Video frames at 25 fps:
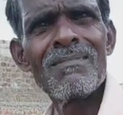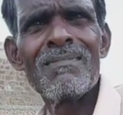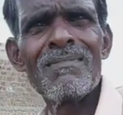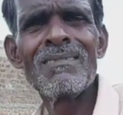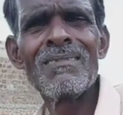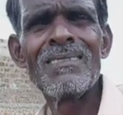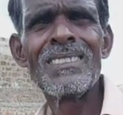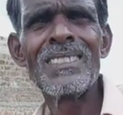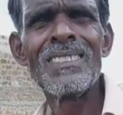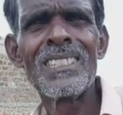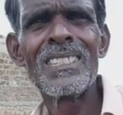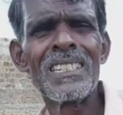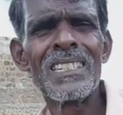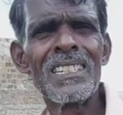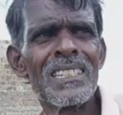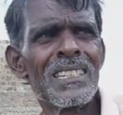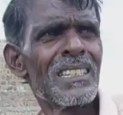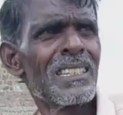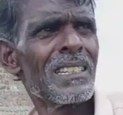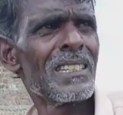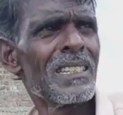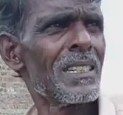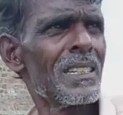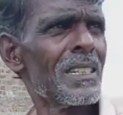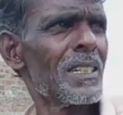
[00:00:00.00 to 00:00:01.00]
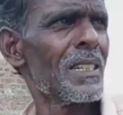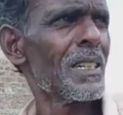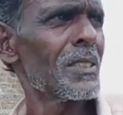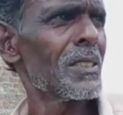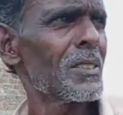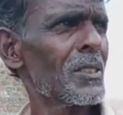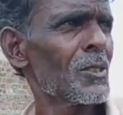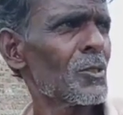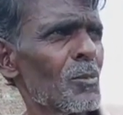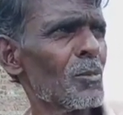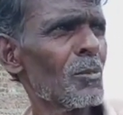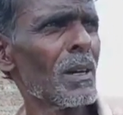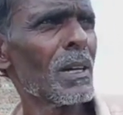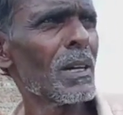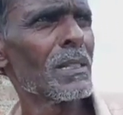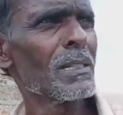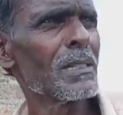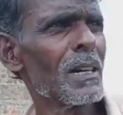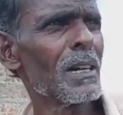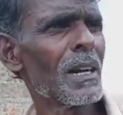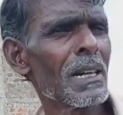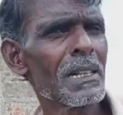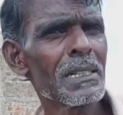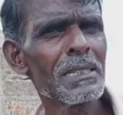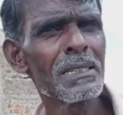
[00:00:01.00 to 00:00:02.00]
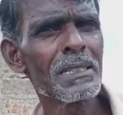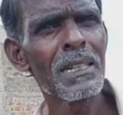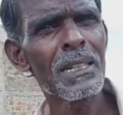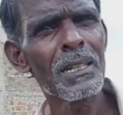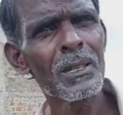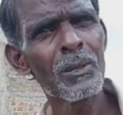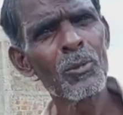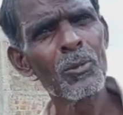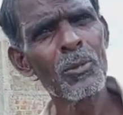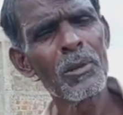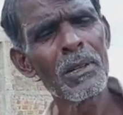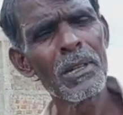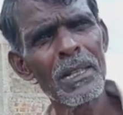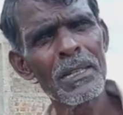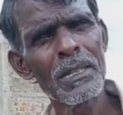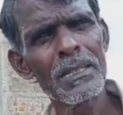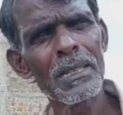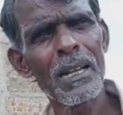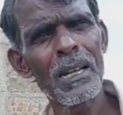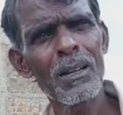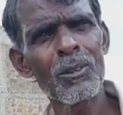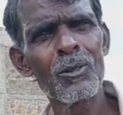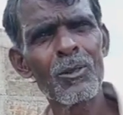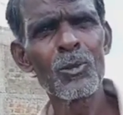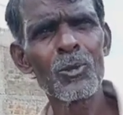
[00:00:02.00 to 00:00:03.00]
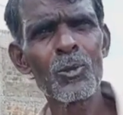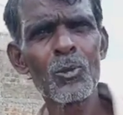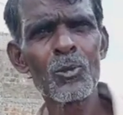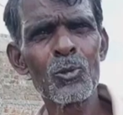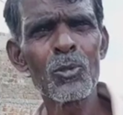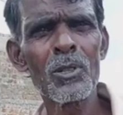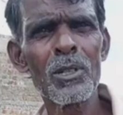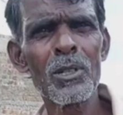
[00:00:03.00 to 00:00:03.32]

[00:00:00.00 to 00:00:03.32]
कि हमें अच्छा तुम्हारी गाड़ी अगर कोई ले जाए कोई दूसरे